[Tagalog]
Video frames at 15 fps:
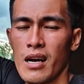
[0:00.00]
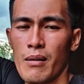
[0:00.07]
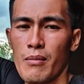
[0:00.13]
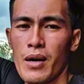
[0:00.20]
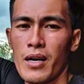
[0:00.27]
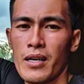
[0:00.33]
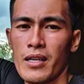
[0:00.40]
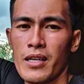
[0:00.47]

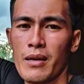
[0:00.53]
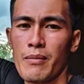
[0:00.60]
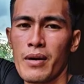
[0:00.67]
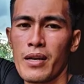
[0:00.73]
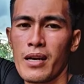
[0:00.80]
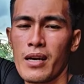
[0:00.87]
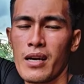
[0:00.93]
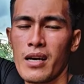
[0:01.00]
habang hindi pa
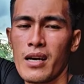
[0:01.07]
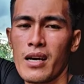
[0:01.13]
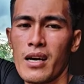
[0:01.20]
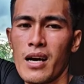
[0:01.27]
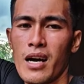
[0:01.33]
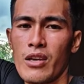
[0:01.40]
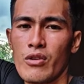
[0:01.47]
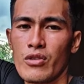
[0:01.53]
na
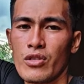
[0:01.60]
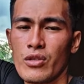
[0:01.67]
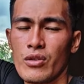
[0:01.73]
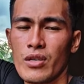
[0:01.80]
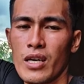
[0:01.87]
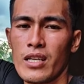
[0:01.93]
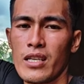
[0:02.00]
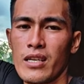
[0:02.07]
ayos yung
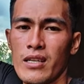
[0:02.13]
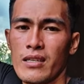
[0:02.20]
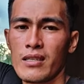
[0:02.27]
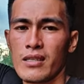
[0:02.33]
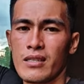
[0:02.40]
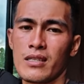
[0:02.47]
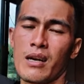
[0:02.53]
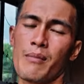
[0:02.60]
kanyang
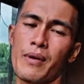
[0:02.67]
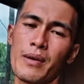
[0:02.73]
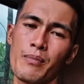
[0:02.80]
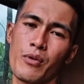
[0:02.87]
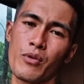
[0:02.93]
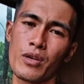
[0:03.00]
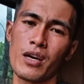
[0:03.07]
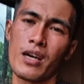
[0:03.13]
kamay
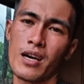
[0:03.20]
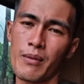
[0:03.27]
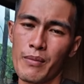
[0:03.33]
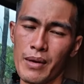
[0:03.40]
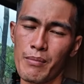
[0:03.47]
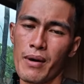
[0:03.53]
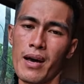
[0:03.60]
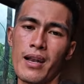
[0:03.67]
po na
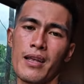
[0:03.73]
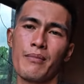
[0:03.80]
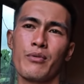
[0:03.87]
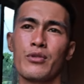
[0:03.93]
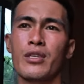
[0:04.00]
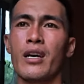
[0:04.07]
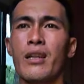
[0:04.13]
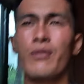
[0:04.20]
may bali po
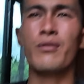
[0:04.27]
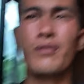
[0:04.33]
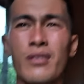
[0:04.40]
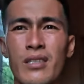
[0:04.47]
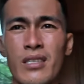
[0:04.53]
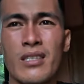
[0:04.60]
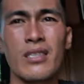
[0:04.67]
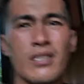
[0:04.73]
sa ano,
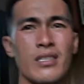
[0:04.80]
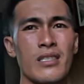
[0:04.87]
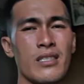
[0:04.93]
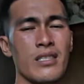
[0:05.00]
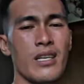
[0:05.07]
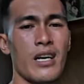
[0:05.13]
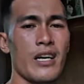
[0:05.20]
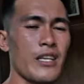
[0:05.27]

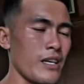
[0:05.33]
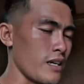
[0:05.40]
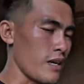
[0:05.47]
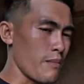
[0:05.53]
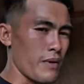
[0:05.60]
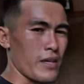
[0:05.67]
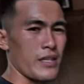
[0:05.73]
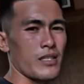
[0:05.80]
sa kanyang
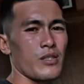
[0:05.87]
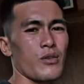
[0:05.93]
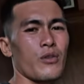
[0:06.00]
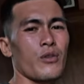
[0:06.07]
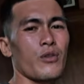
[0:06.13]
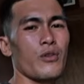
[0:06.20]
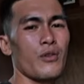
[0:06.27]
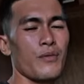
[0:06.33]
kamay. So
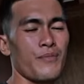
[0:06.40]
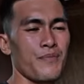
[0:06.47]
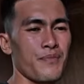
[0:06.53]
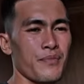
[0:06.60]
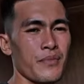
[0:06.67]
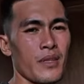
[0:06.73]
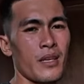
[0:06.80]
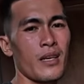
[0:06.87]

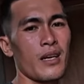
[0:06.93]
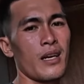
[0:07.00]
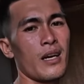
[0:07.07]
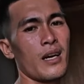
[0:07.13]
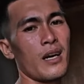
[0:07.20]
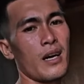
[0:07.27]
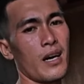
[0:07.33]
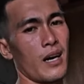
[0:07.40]

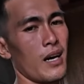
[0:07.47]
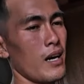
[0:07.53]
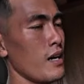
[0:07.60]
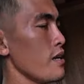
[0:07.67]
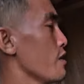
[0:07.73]
uh,